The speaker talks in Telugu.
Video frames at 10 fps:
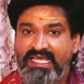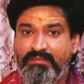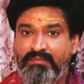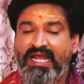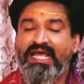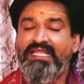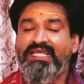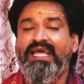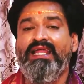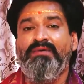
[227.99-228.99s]
ఈ మరకత
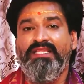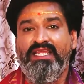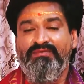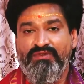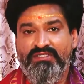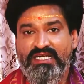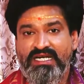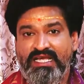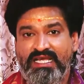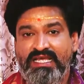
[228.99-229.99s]
గణపతిని
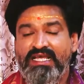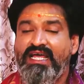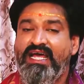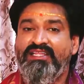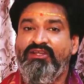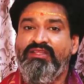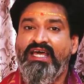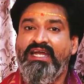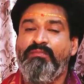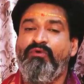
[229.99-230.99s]
ఉంచండి అందులో
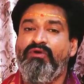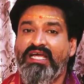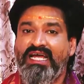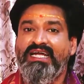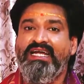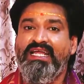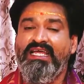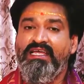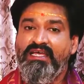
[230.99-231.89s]
దానిని మూట కట్టండి